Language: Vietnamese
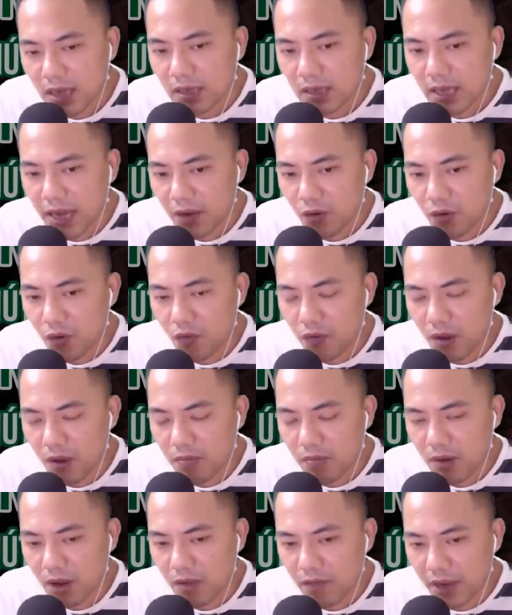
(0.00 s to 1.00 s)
Nhật nghe
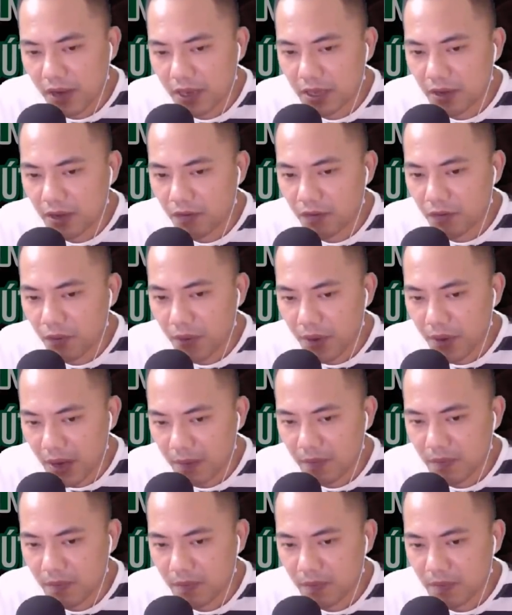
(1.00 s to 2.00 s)
cụ Phong nói vậy thì
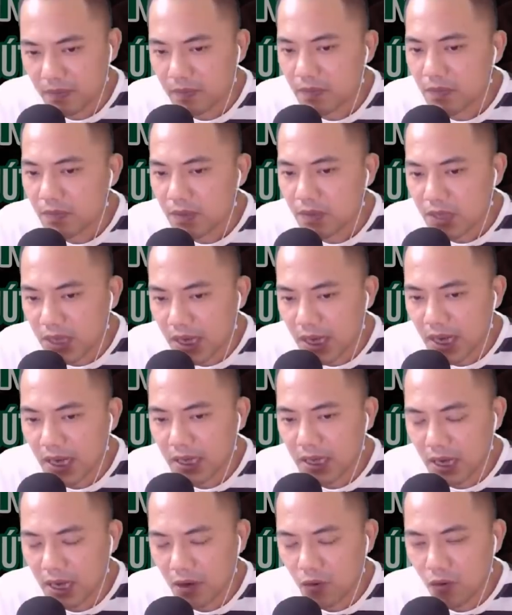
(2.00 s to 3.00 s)
vui lắm.
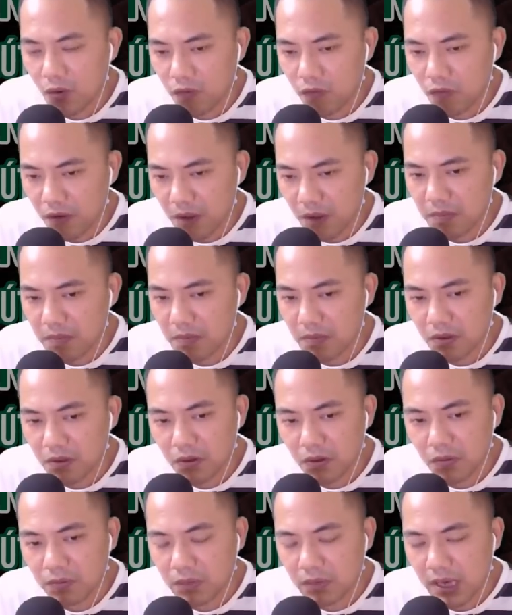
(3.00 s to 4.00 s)
Chí ít là cụ Phong
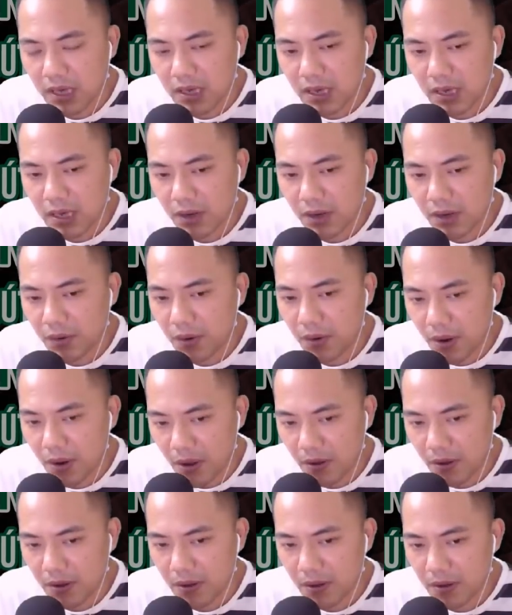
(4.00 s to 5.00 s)
cũng tin những lời
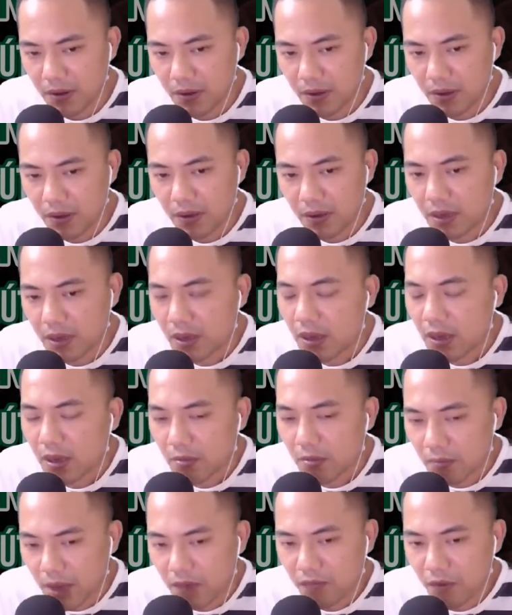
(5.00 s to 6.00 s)
nó nói.
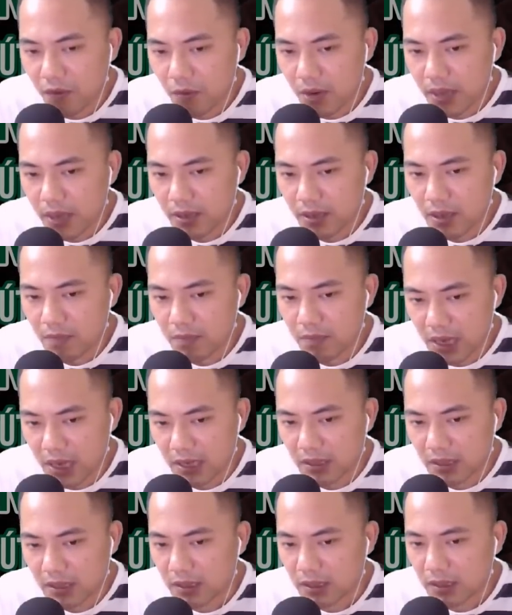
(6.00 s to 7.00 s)
Bình phục lại
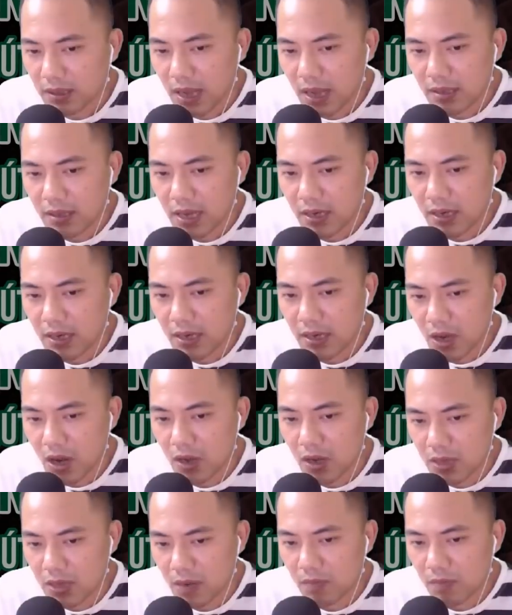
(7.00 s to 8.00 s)
tâm tình, thằng
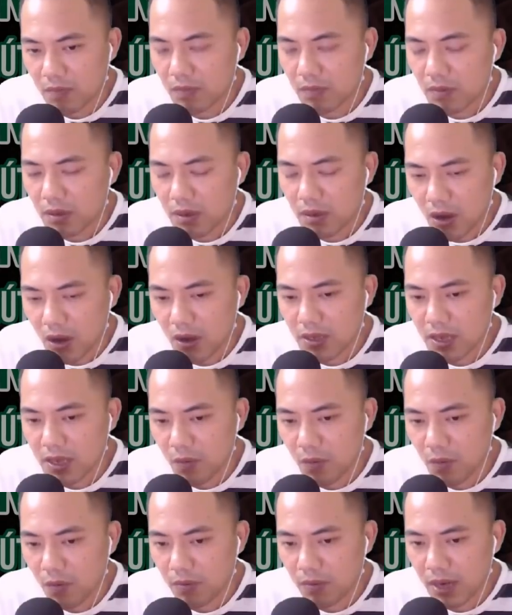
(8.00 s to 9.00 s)
Nhật nhỏ giọng
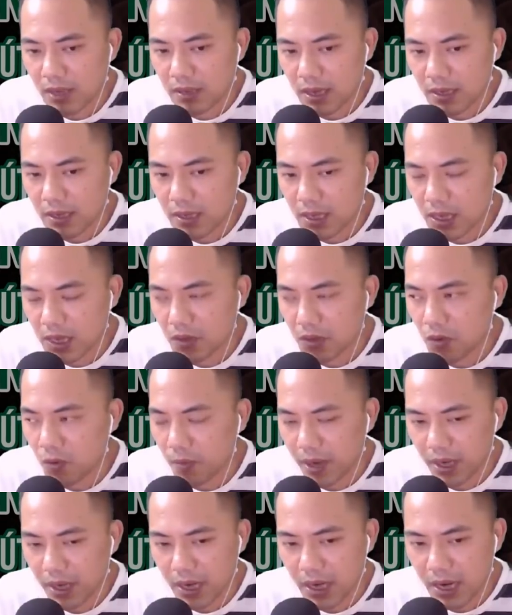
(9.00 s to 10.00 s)
nói ra mục đích thật
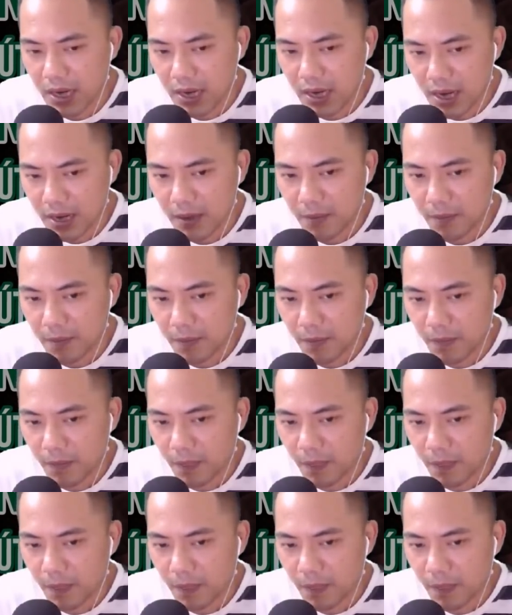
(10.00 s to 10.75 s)
sự của mình đến đây.